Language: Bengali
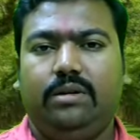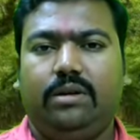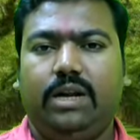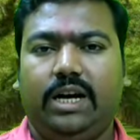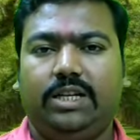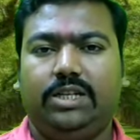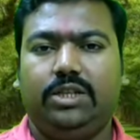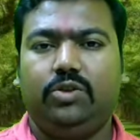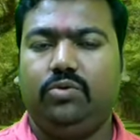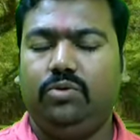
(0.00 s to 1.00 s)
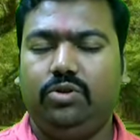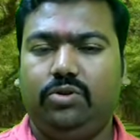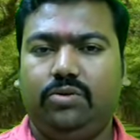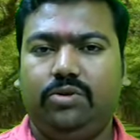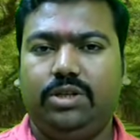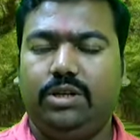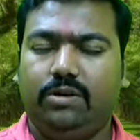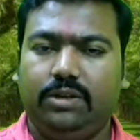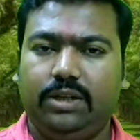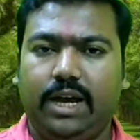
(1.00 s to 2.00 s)
মানে একের সাথে শূন্য যোগ করছেন
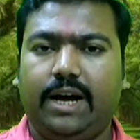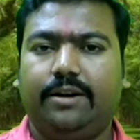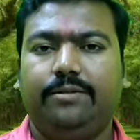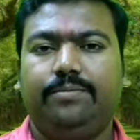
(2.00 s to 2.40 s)
অর্থাৎ এক